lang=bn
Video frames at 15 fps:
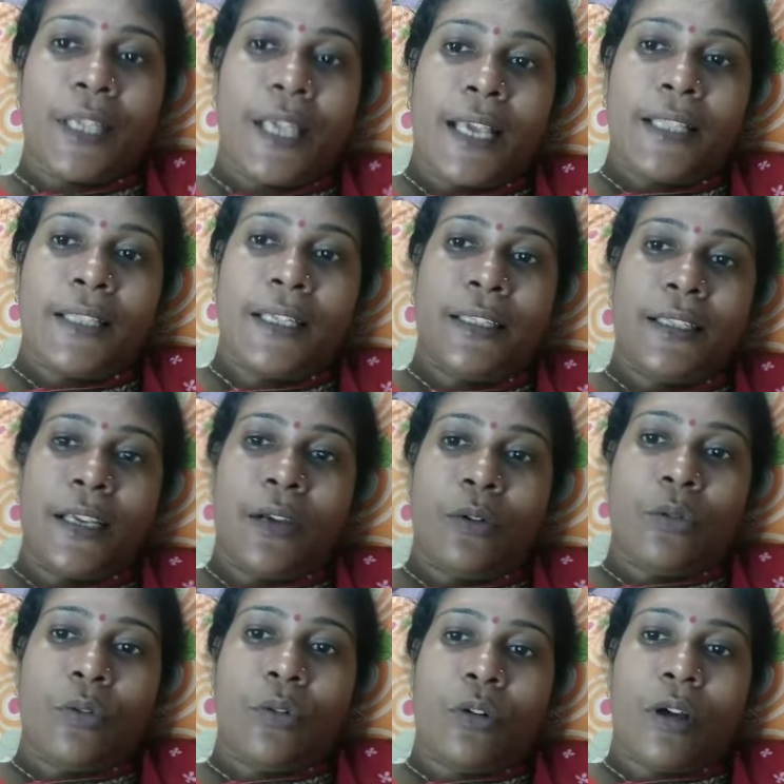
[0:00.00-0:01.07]
খেতে দিয়ে
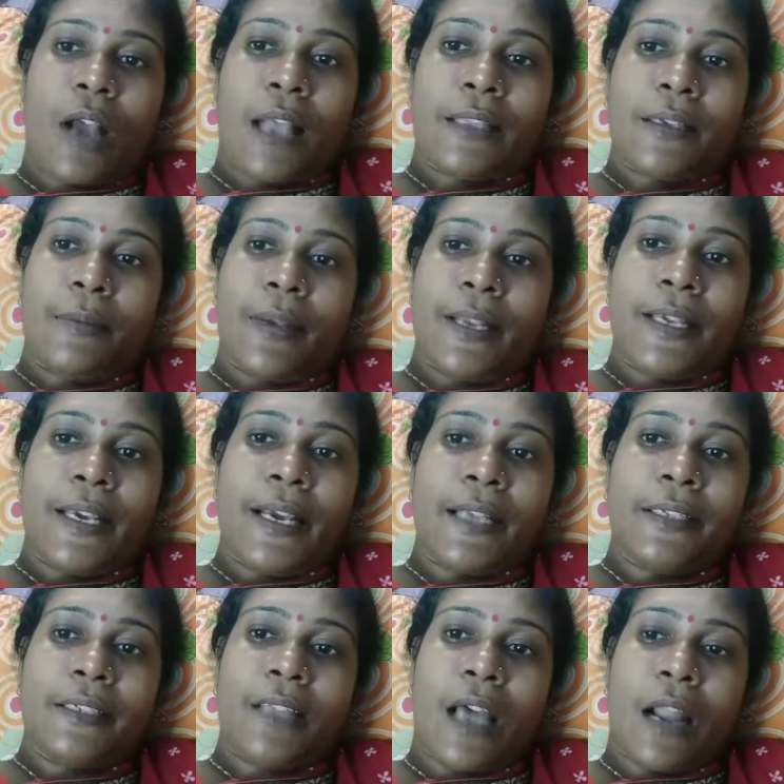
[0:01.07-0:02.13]
ও কাজে বেরিয়ে
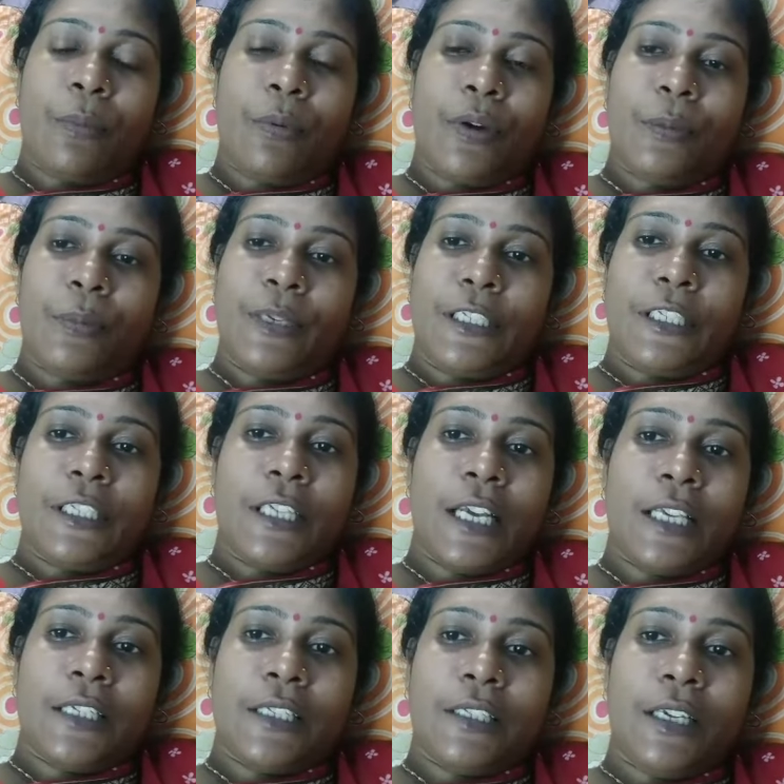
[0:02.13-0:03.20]
গেছে তারপরে বৃষ্টিটা
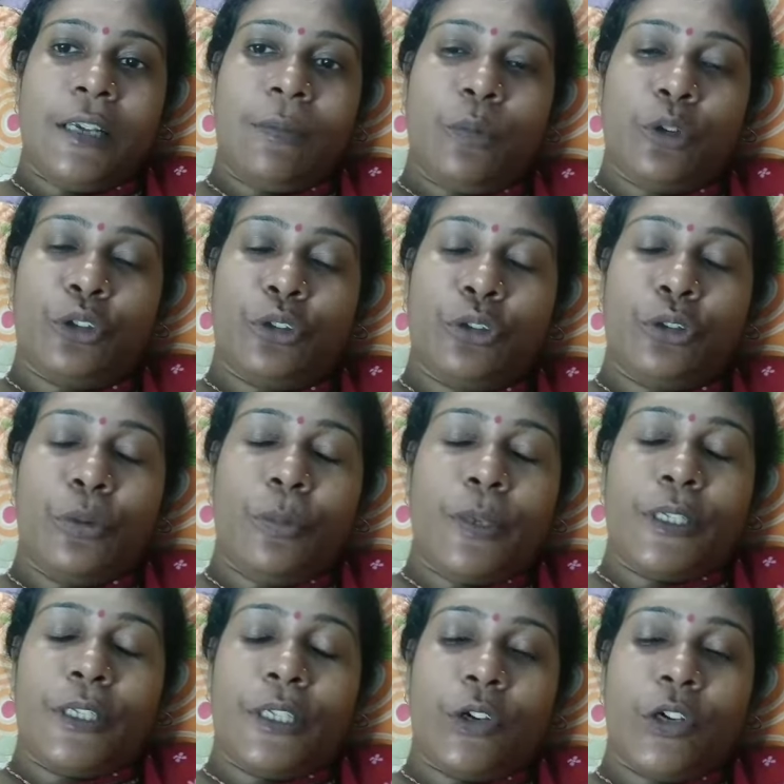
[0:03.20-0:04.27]
এসেছে প্রচণ্ড
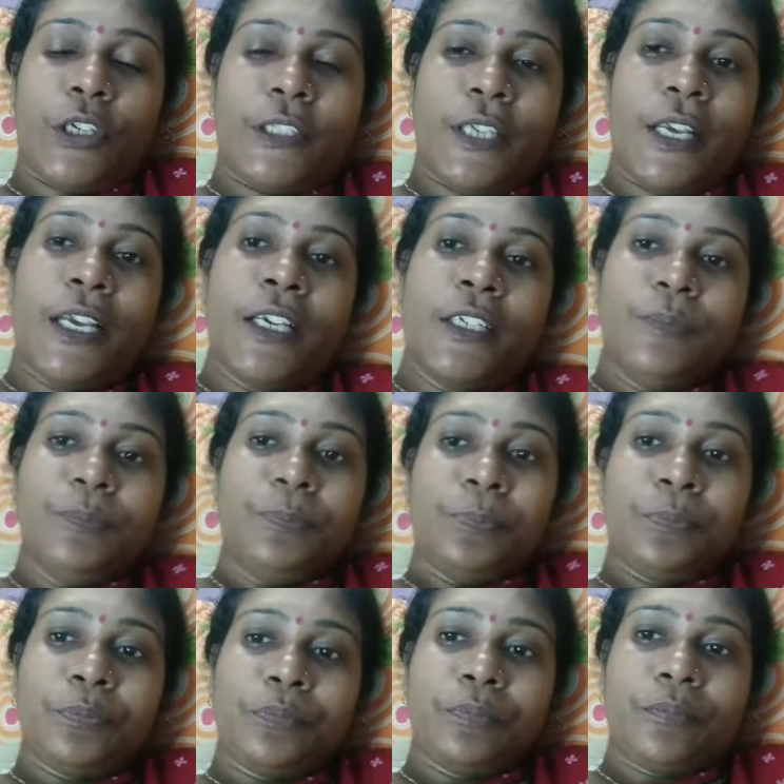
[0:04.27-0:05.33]
বৃষ্টি হয়েছে
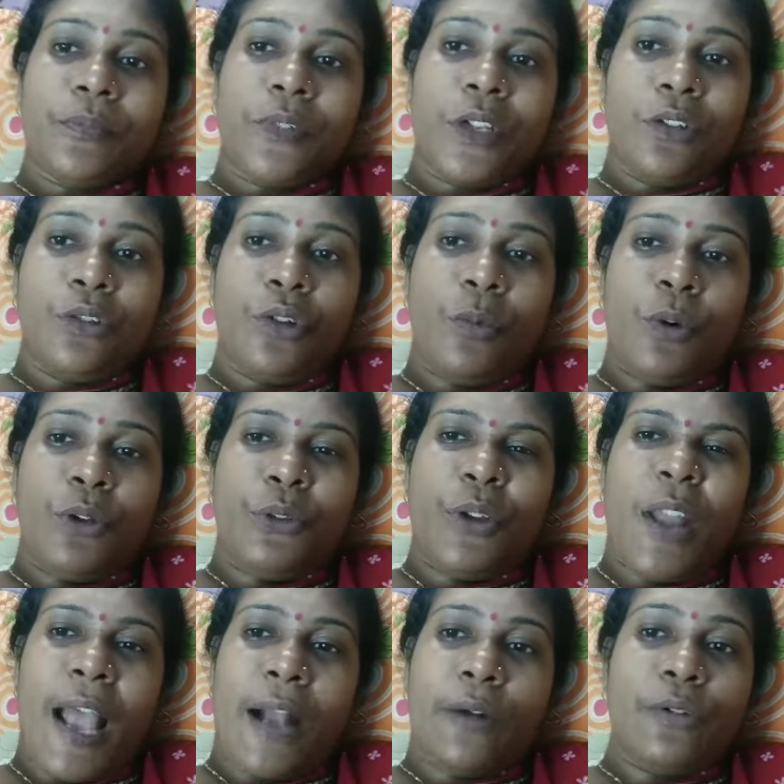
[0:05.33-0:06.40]
তো
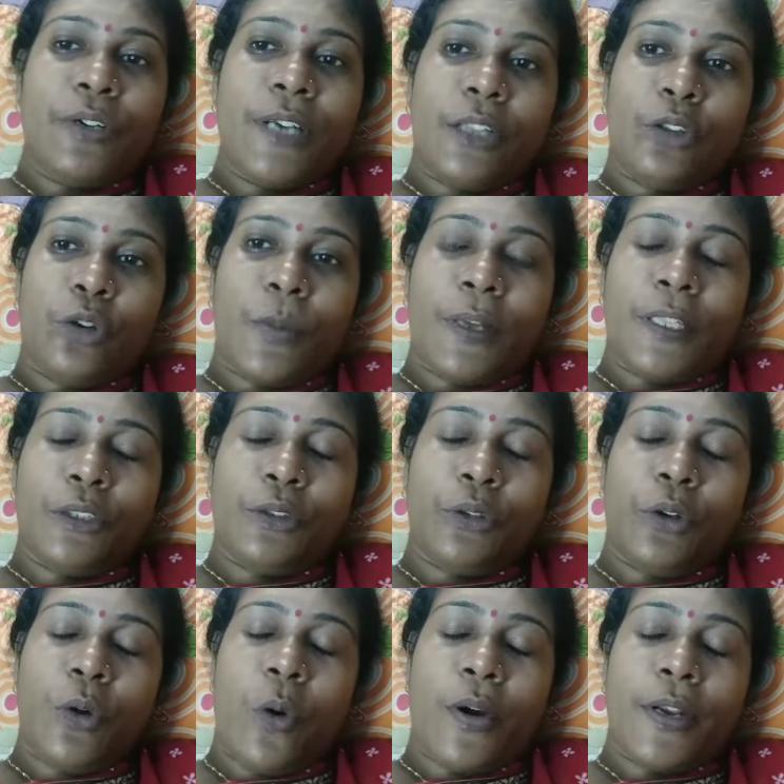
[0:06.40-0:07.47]
বন্ধুরা এখন না তোমাদের
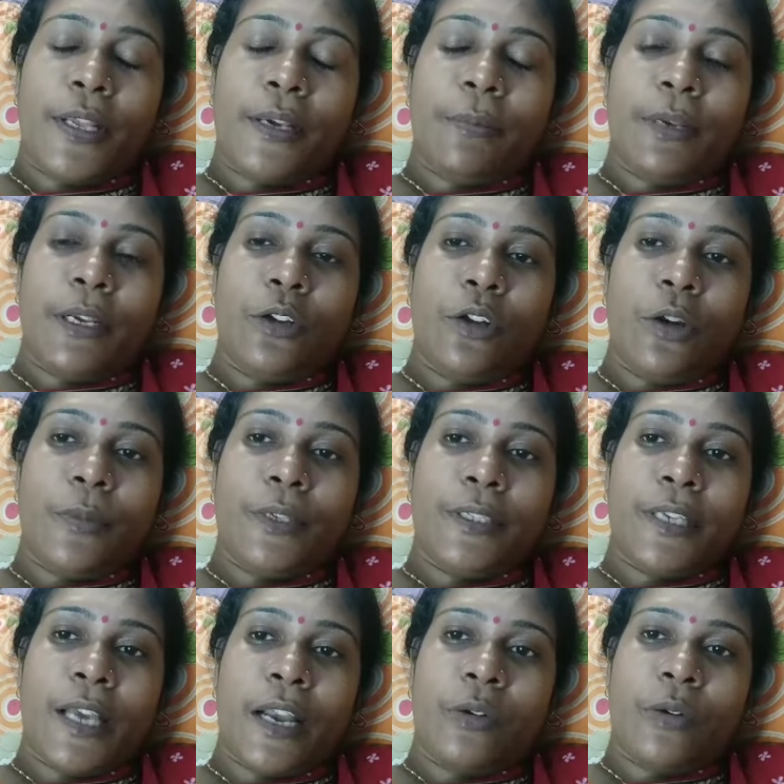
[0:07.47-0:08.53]
সঙ্গে অনেক ভিডিও আমি
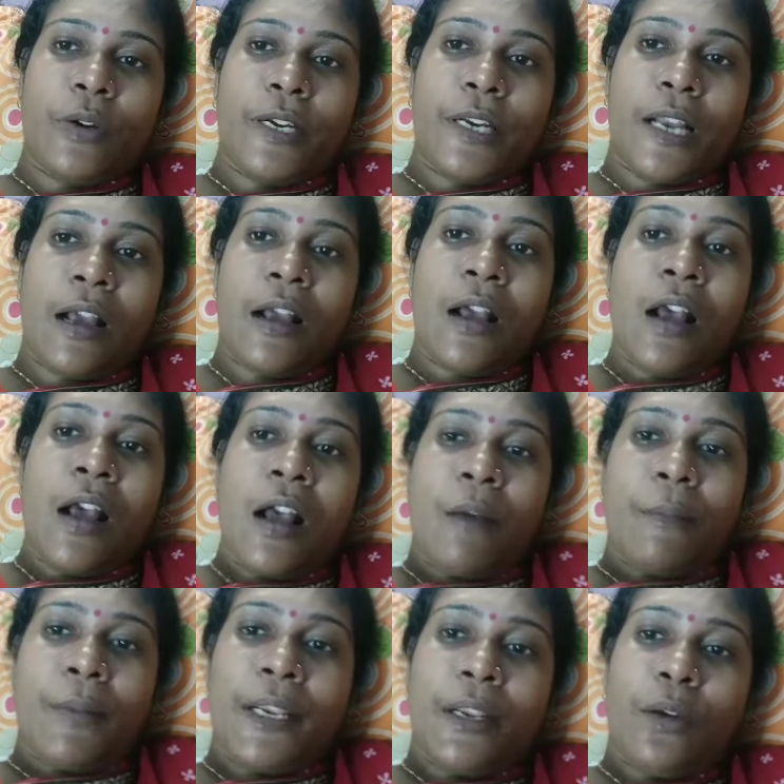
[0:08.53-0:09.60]
শেয়ার করি না
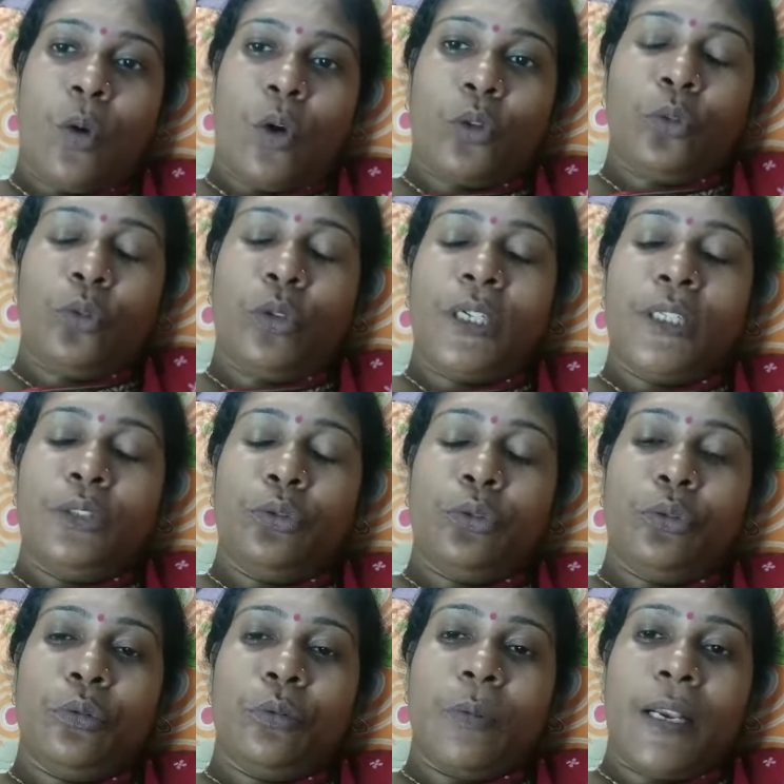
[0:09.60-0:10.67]
মানে কত কিছু
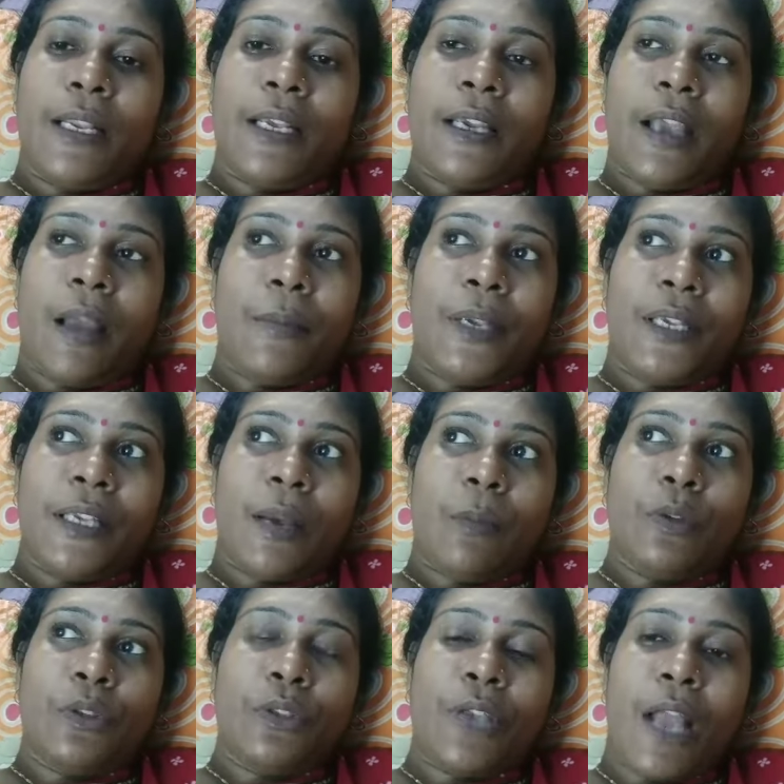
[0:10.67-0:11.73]
মানে আমি
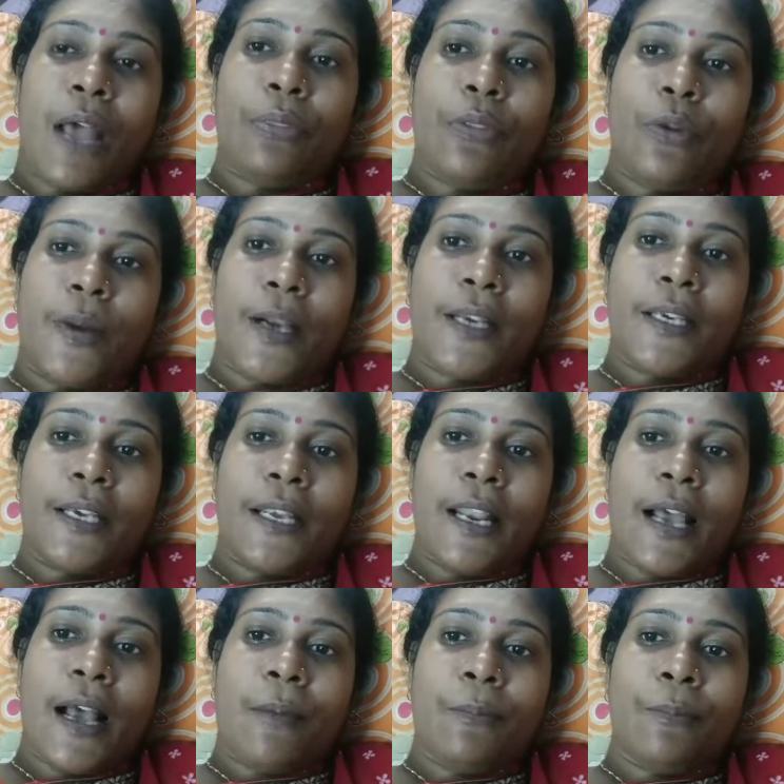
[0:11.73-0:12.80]
যেমন শ্রাদ্ধ বাড়ি
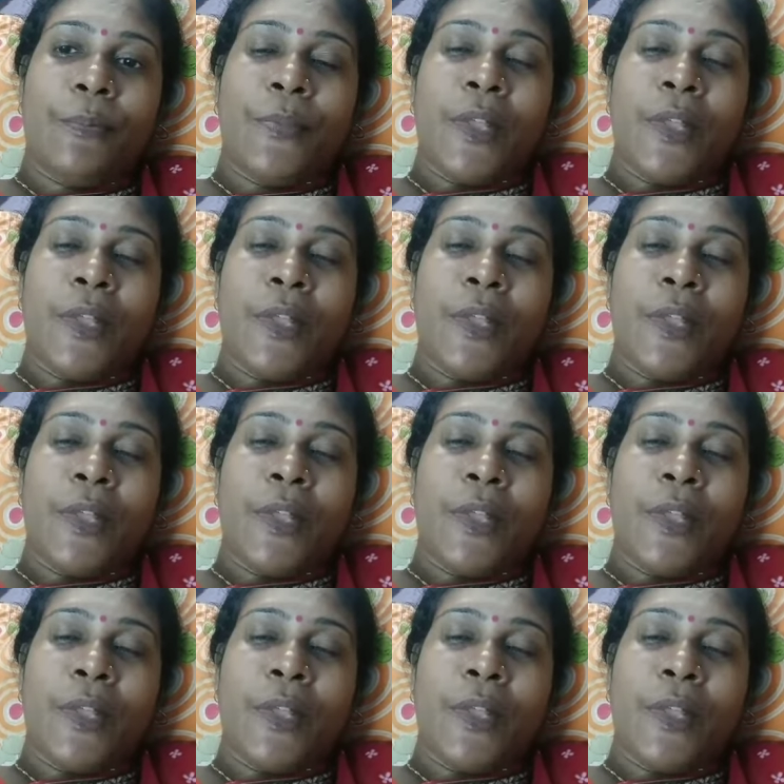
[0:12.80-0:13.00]
গেলাম